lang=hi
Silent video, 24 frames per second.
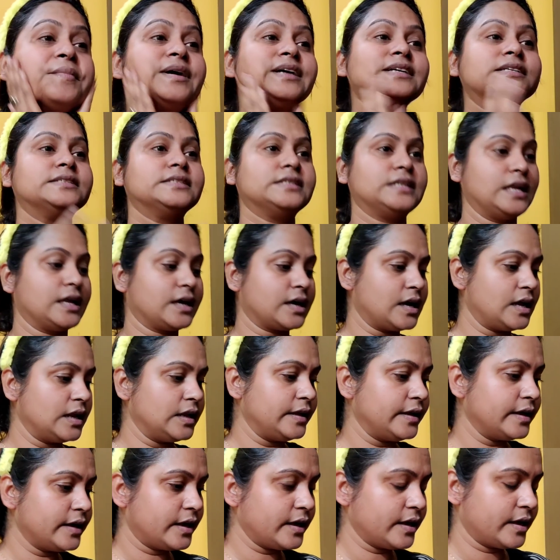बस लगा
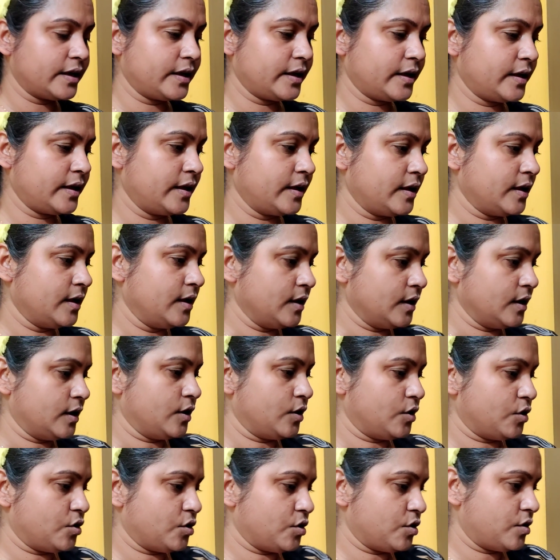लिया है
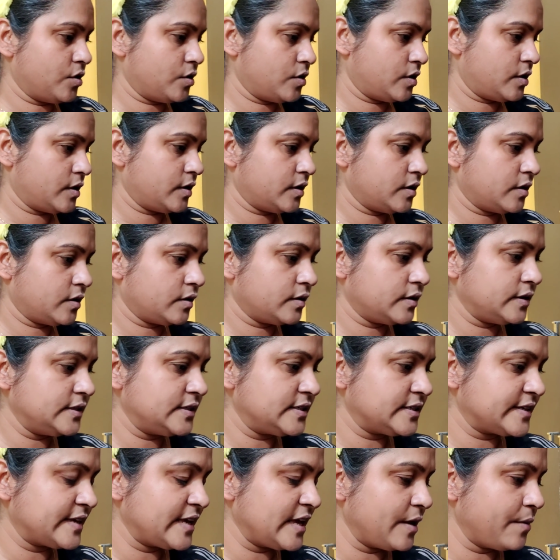और
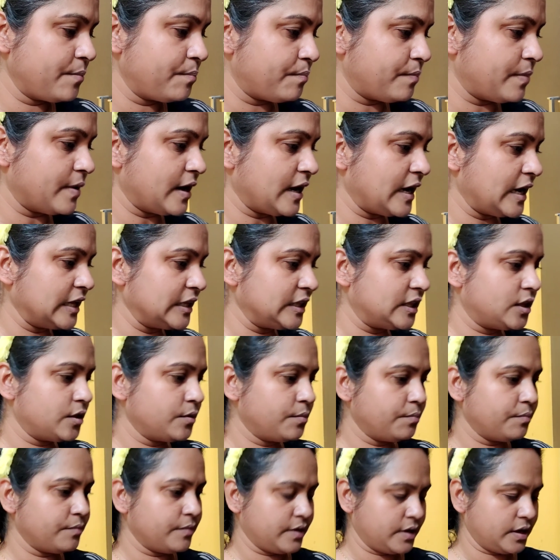इसके
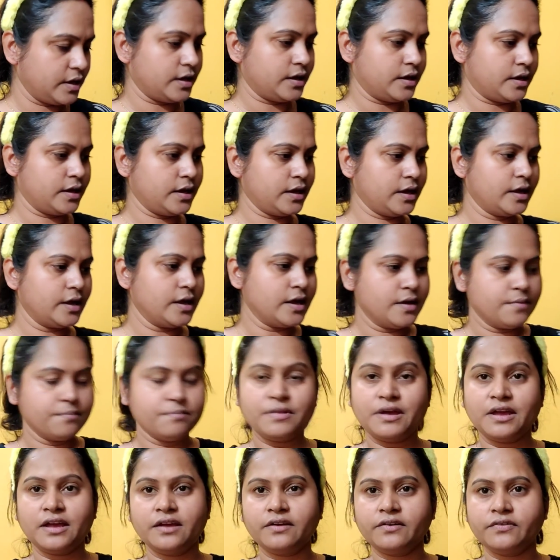बाद में
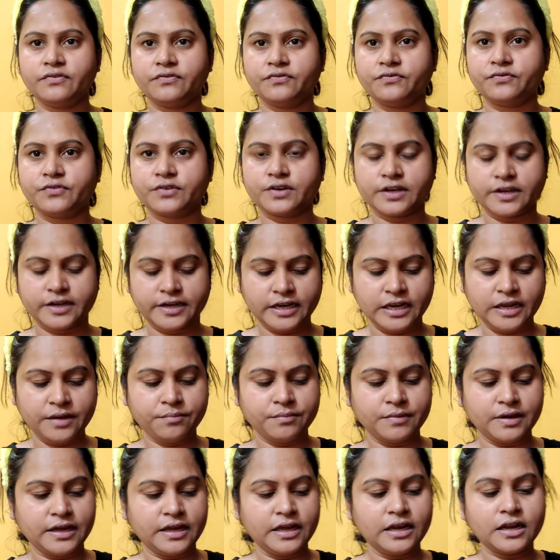मैं
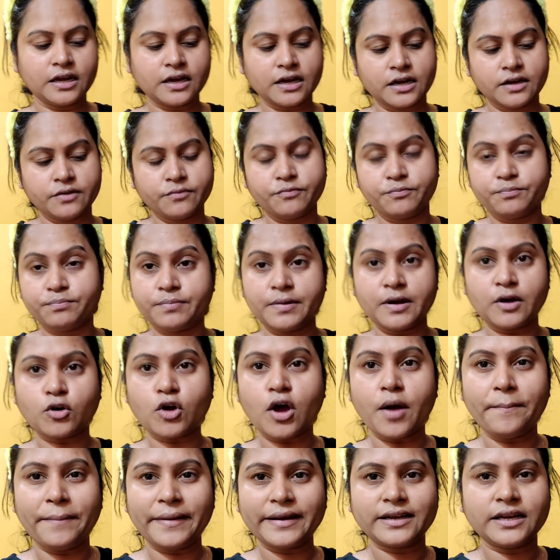क्रीम नहीं लगा
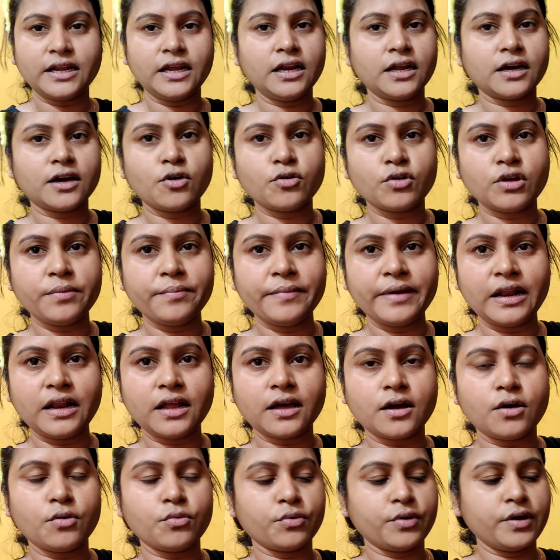कॉम्पैक्ट नहीं लगाऊंगी मैं
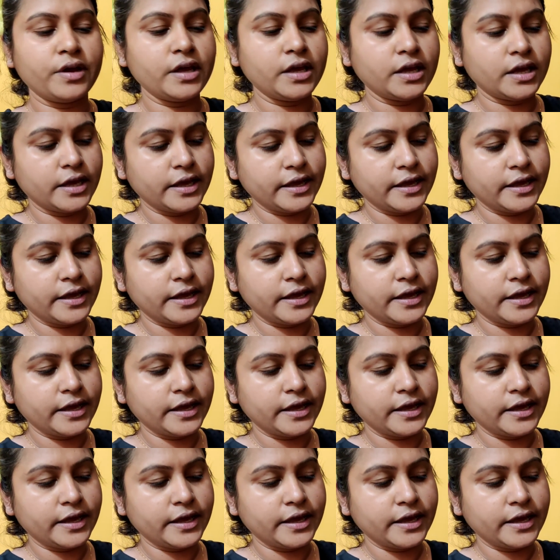लगाऊंगी